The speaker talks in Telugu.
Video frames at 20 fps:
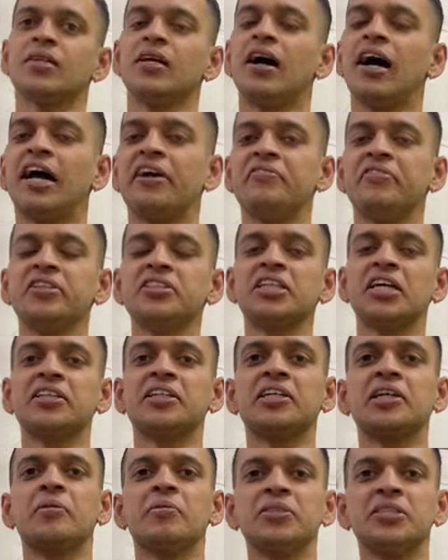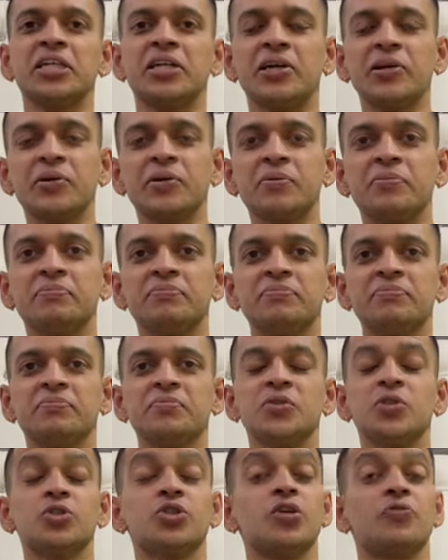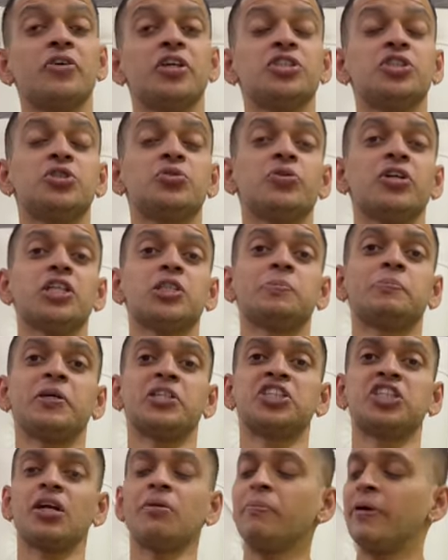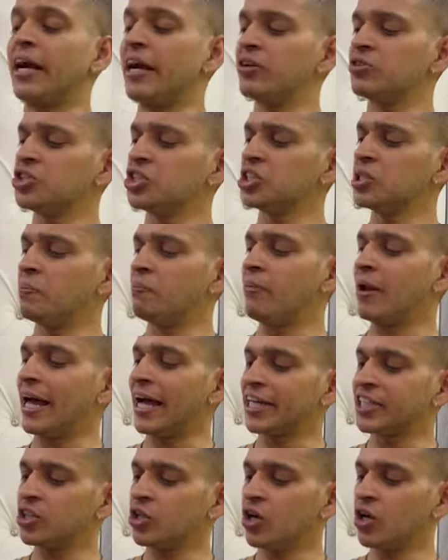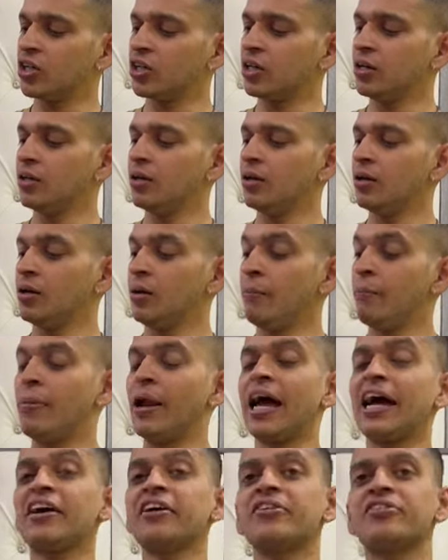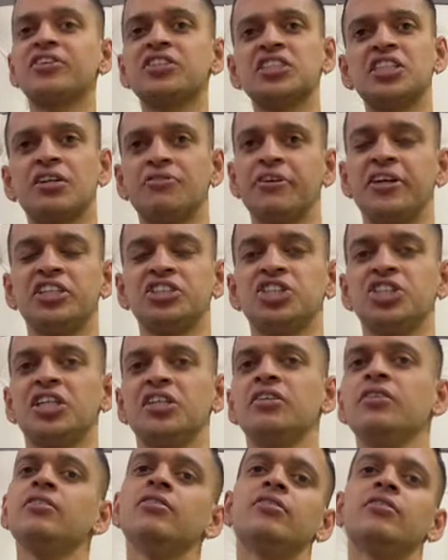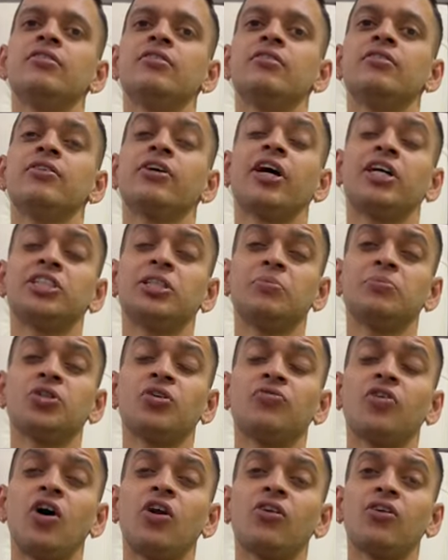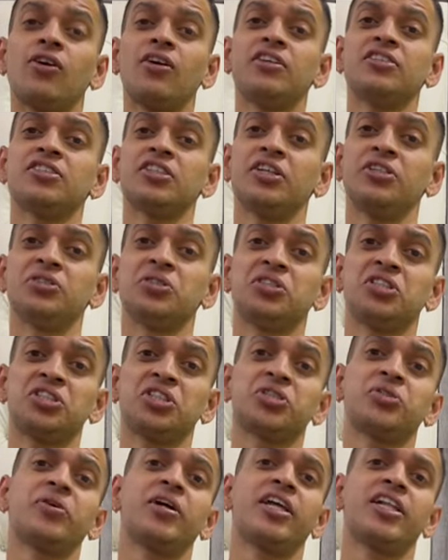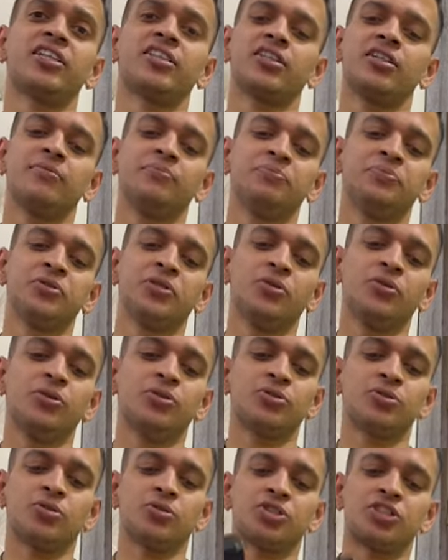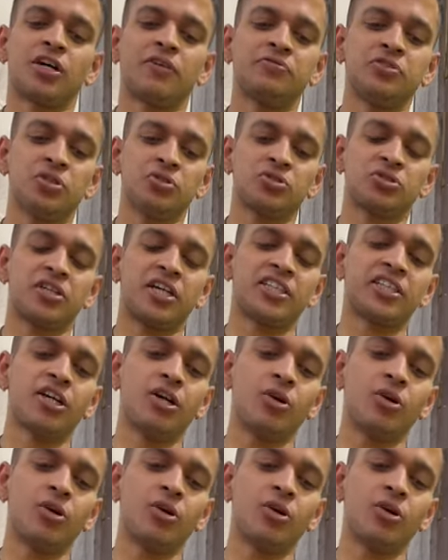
హాయ్ ఫ్రెండ్స్ అందరు నమస్తే ఎట్లరు సో ఫ్రెండ్స్ టుడే స్పెషల్ బ్రాండ్ వచ్చేసి బ్లాక్ డాగ్ బ్లాక్ రిజర్వ్ ఎడిషన్ కన్జంప్షన్ ఆఫ్ ఆల్కహాల్ ఇస్ ఇంజరీస్ టు హెల్త్ సో స్టఫ్ చూసుకున్నట్టయితే